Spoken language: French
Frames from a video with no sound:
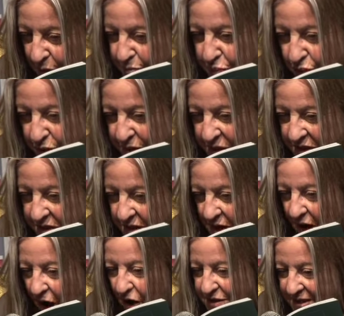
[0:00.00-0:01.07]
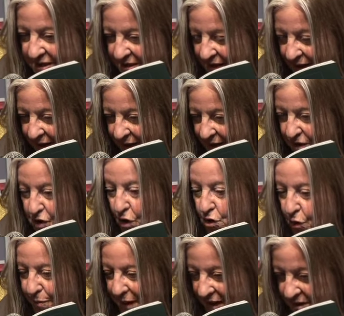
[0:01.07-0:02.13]
pousse entière dans
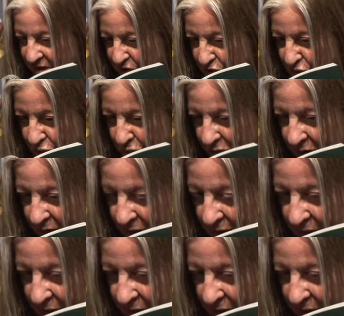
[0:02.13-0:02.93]
le berceau,